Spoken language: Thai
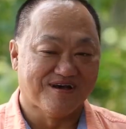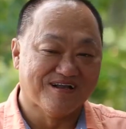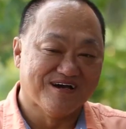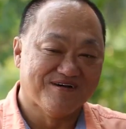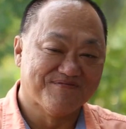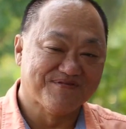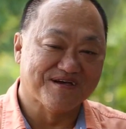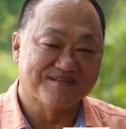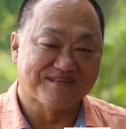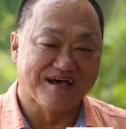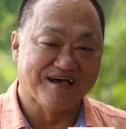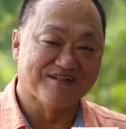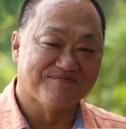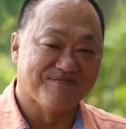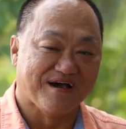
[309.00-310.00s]
ก็เริ่มตั้ง
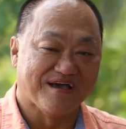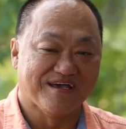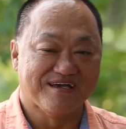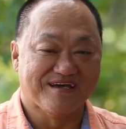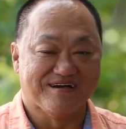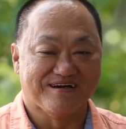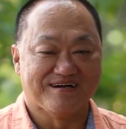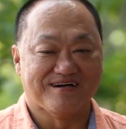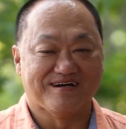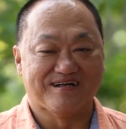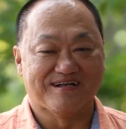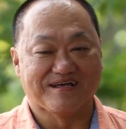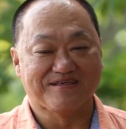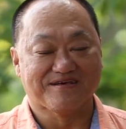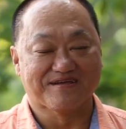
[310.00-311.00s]
แต่สมัย
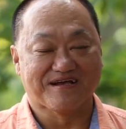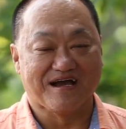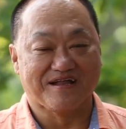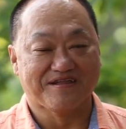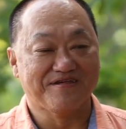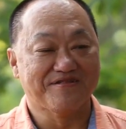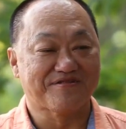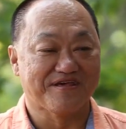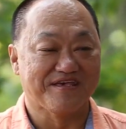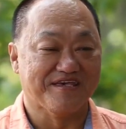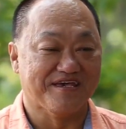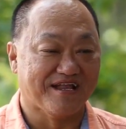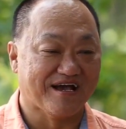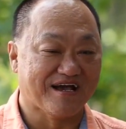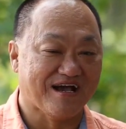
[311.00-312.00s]
รัชกาลที่สี่
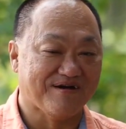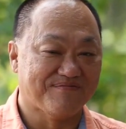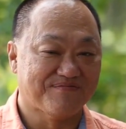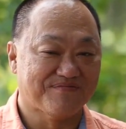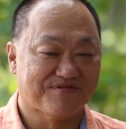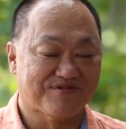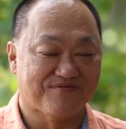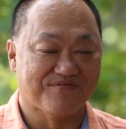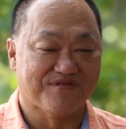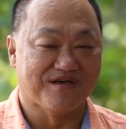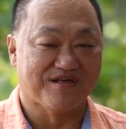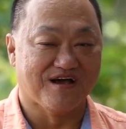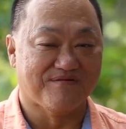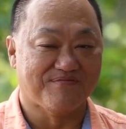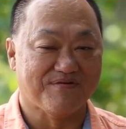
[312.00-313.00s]
นะครับ สม
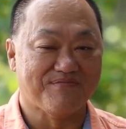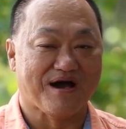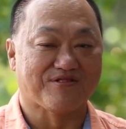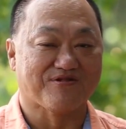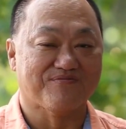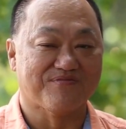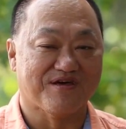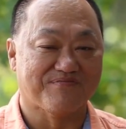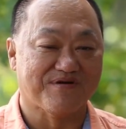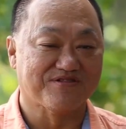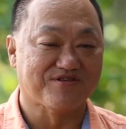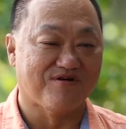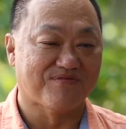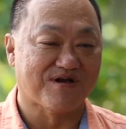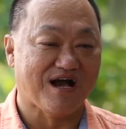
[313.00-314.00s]
เด็จพระบาทสมเด็จพ
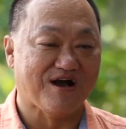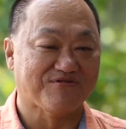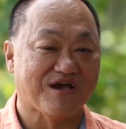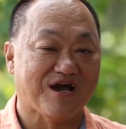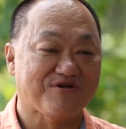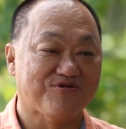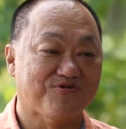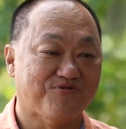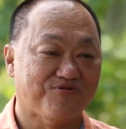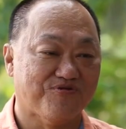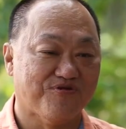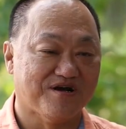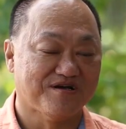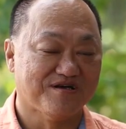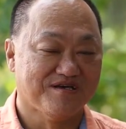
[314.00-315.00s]
ระจอมเกล้าเจ้าอยู่
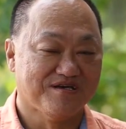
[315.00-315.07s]
หัว